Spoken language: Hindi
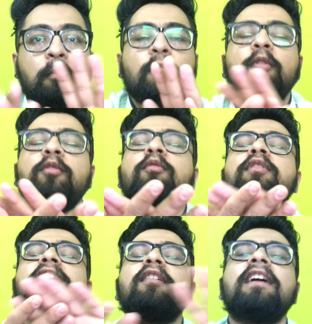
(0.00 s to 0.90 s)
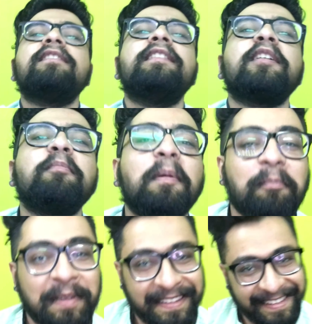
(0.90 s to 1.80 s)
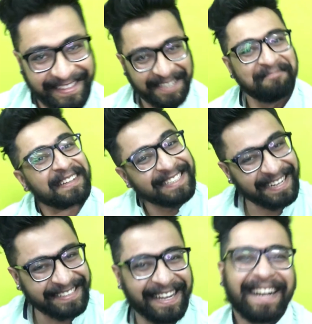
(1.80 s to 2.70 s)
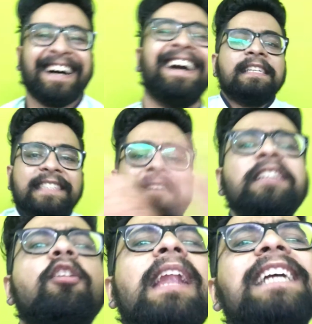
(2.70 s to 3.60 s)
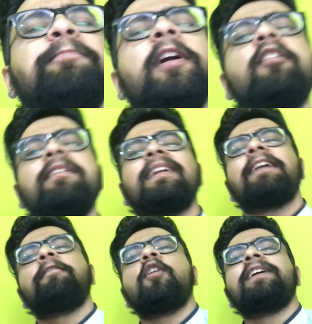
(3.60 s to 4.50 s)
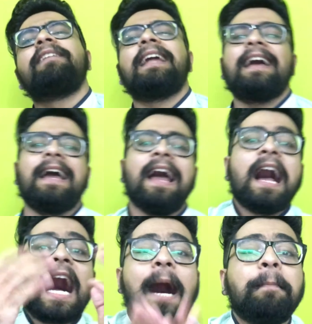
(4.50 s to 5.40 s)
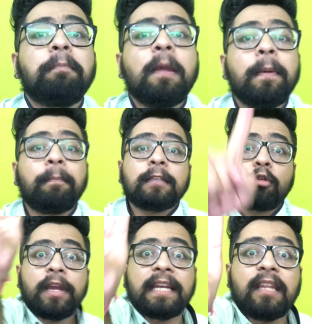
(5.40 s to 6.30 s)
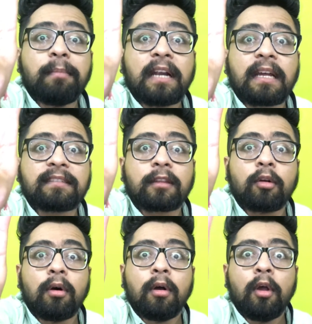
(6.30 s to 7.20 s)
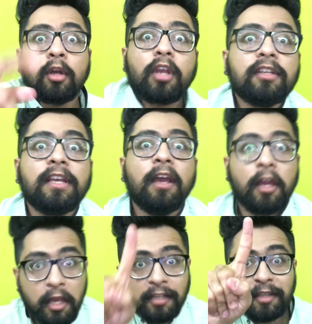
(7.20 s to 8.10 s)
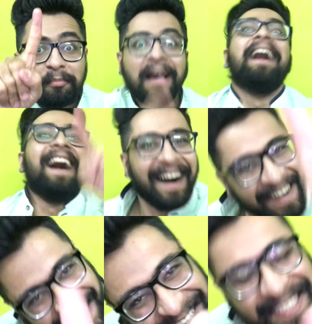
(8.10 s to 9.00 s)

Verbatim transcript: गुदगुदे गद्दे को पप्पी दे रही है मजा आ जाएगा सेवन तो लास्ट पॉइंट होने वाला है वो होने वाला है आप अपने पिंपल्स को एक दिन में हटा सकते हो कैसे एक दिन में हाँ एक